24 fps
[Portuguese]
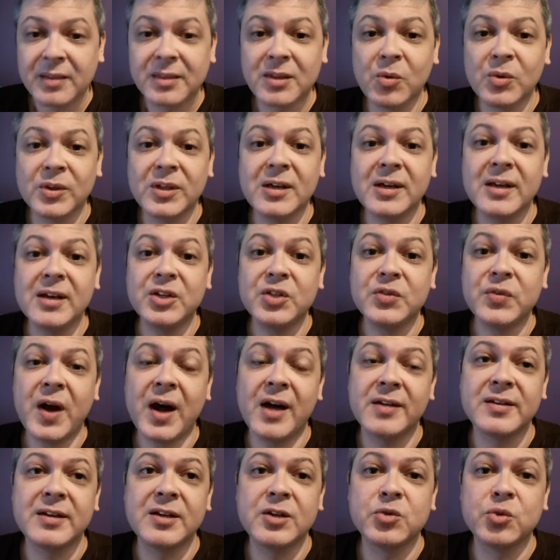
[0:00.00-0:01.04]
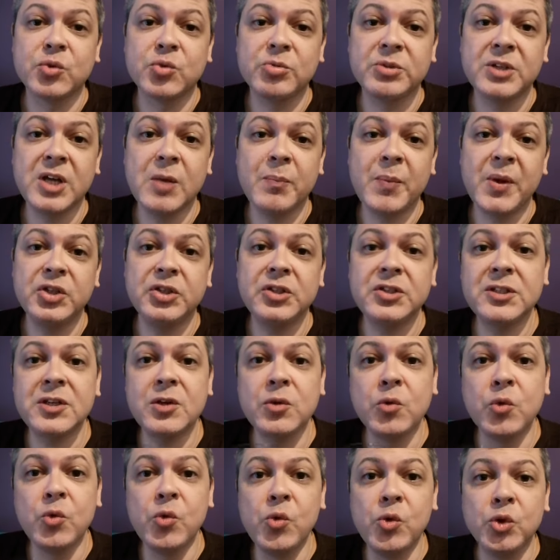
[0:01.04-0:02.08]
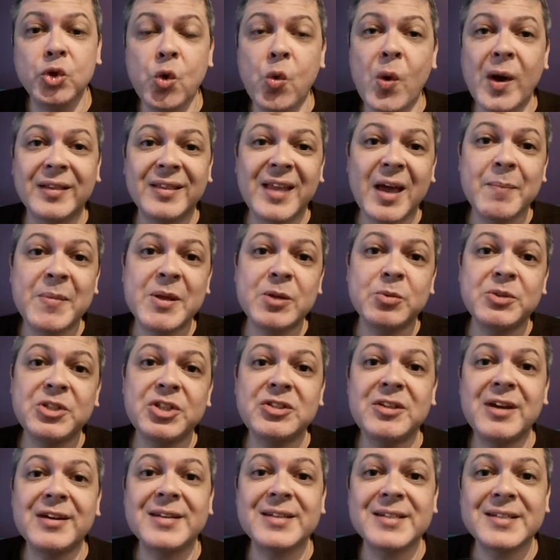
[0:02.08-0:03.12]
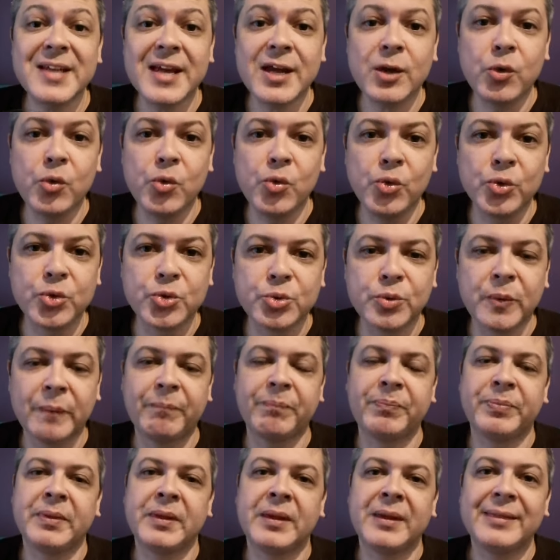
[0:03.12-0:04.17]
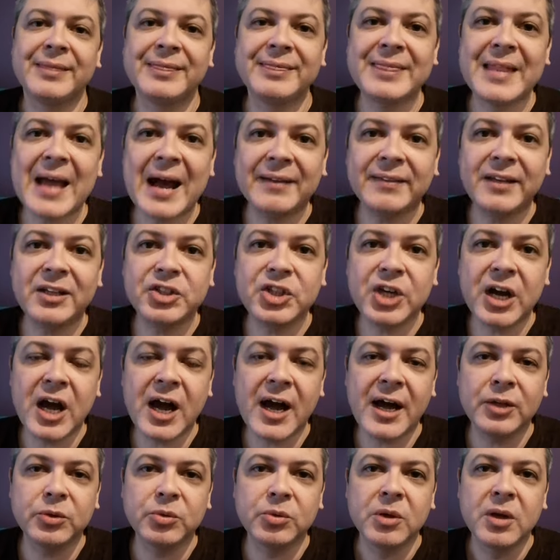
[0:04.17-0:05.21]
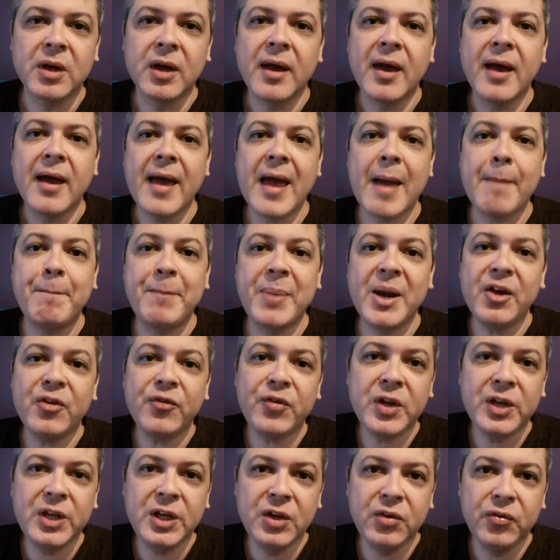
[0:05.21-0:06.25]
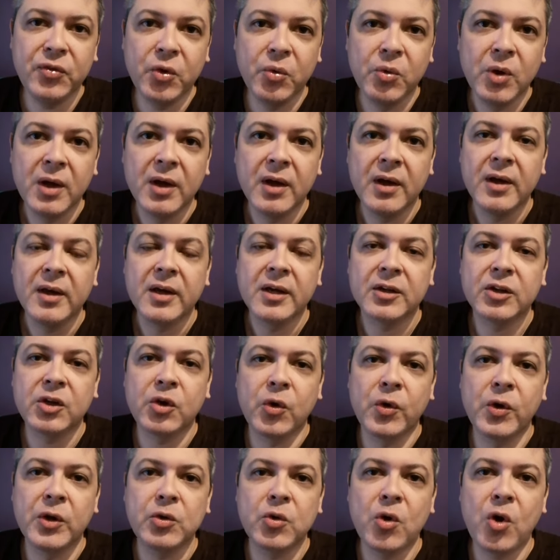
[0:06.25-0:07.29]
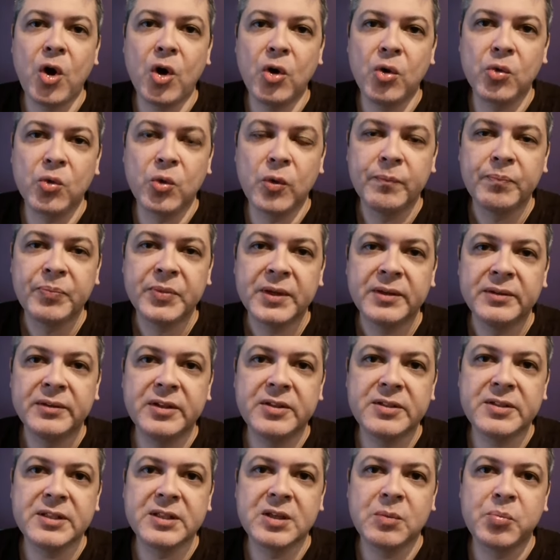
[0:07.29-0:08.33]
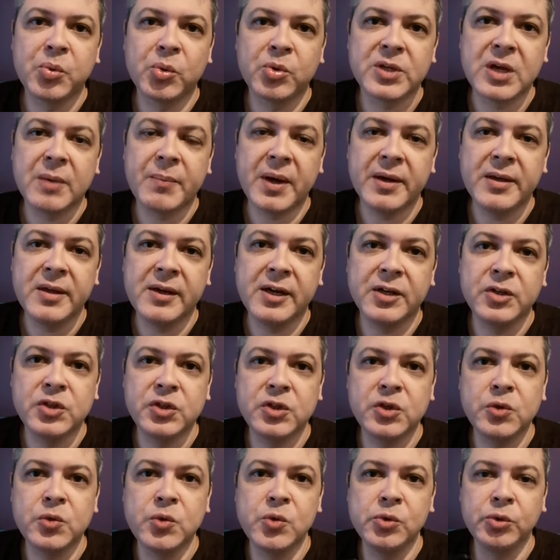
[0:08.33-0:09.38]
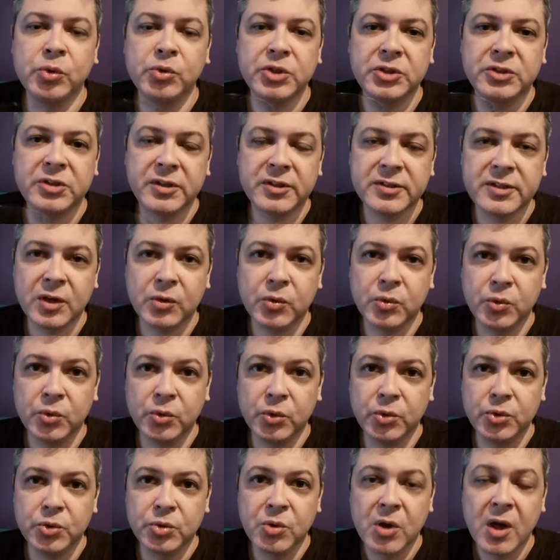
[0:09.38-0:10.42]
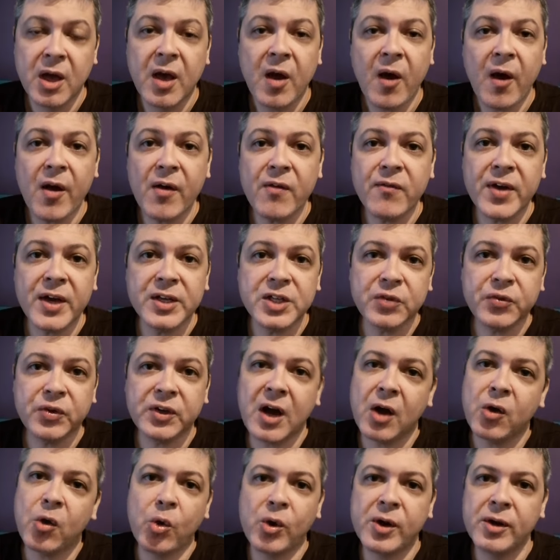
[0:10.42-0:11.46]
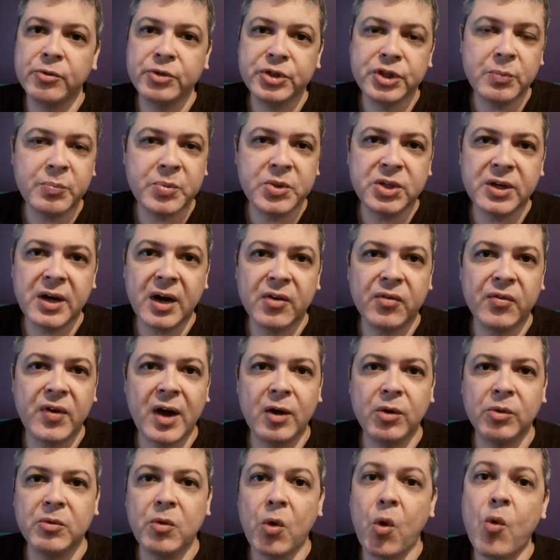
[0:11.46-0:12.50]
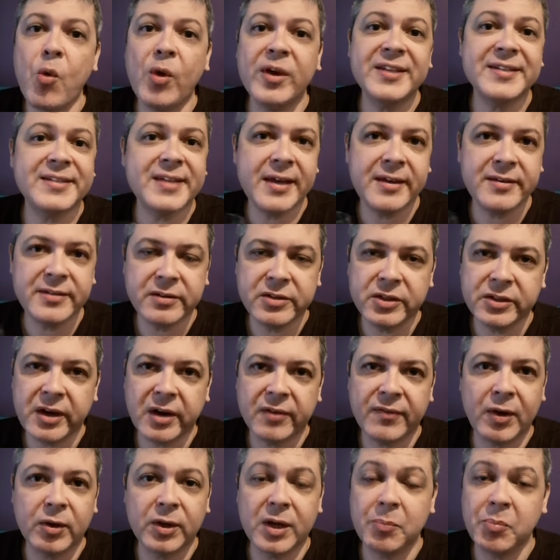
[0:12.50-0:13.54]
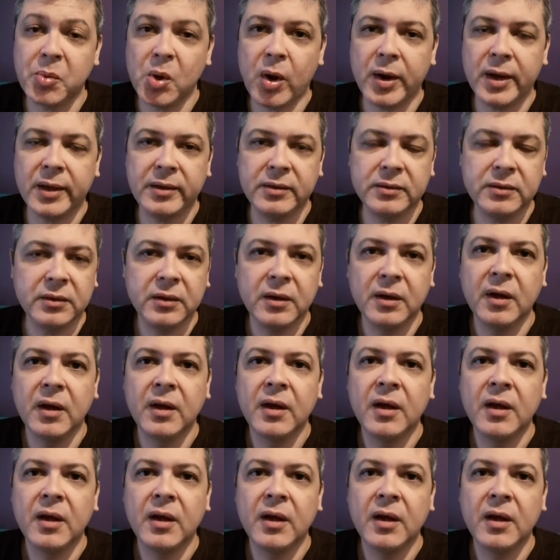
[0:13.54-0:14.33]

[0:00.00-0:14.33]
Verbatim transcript: Então o que, que eles fazem? Eles usam de repente de segundo ou até mesmo de terceiro uso nada de errado. É preferível que o enólogo decida por usar barrica de segundo ou de terceiro uso, ao invés de ficar colocando chip de carvalho ou essência de carvalho, que é pior ainda,